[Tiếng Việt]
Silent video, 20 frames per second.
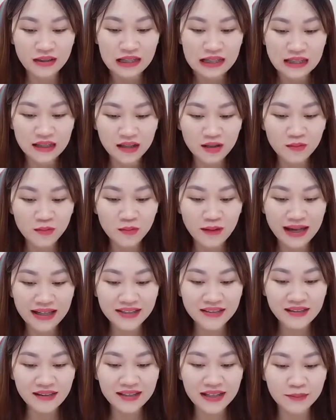Không
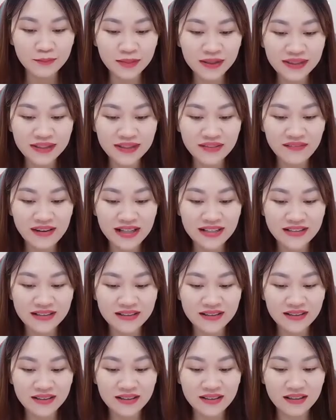khoa trương đến mức như vậy
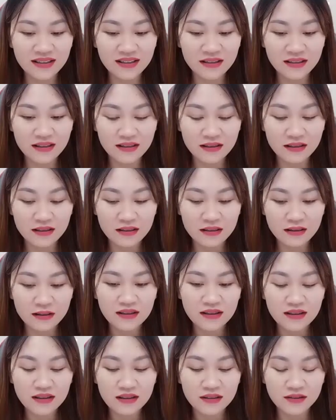chứ.
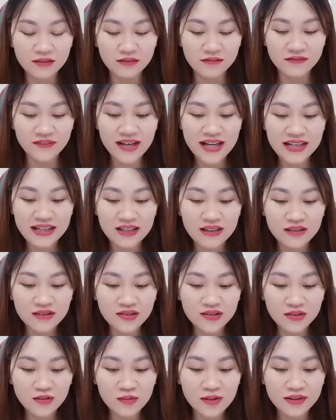Đúng vậy,
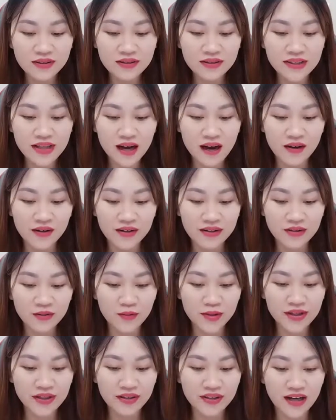Rốt cuộc từ nhỏ
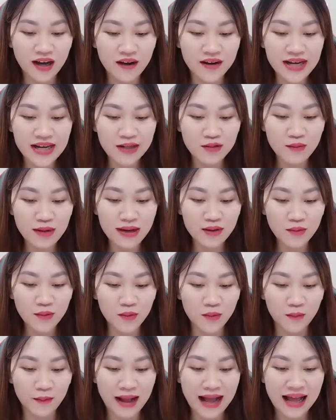tôi đừng nói ăn qua
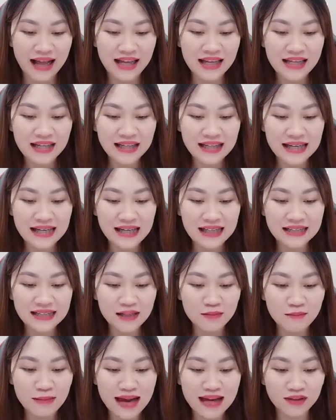khổ qua, ngay cả
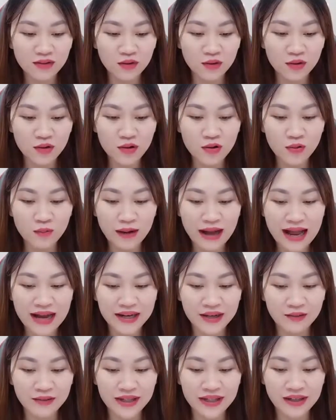trên bàn có khổ qua
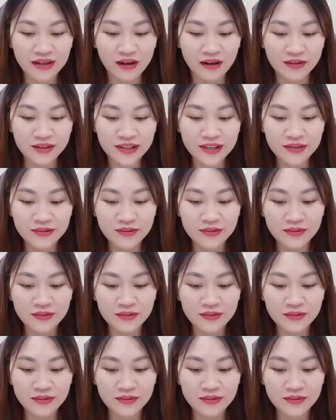đều thấy khó chịu.